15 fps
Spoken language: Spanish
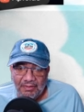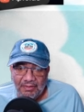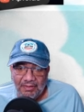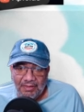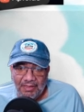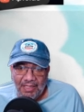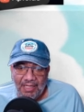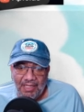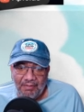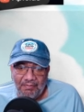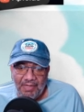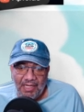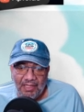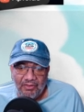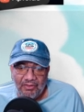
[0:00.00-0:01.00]
Nada
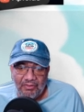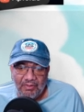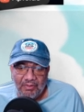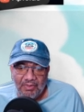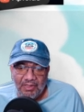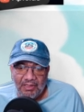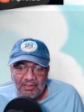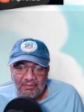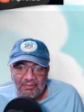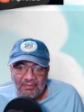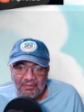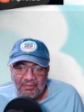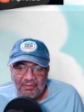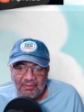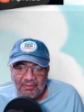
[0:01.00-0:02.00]
mal, ¿no? Vamos a,
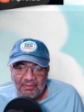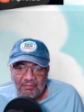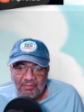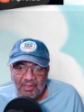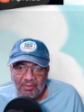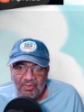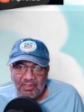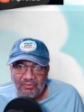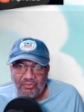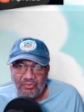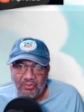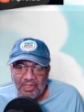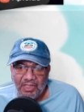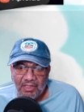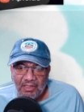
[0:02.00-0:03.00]
vamos a
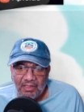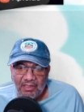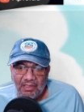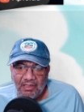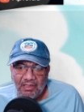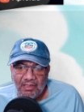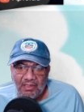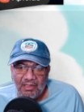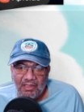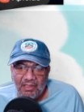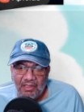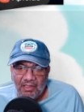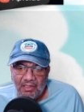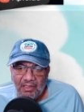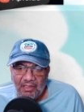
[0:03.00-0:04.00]
subir aquí
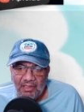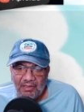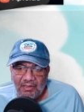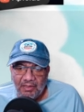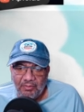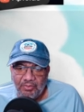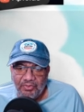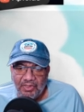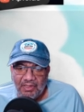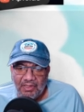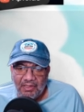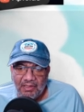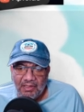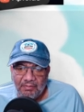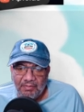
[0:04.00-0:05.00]
este
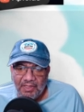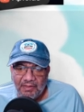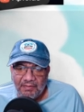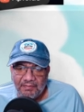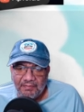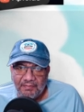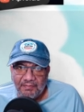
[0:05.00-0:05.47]
poquitín también.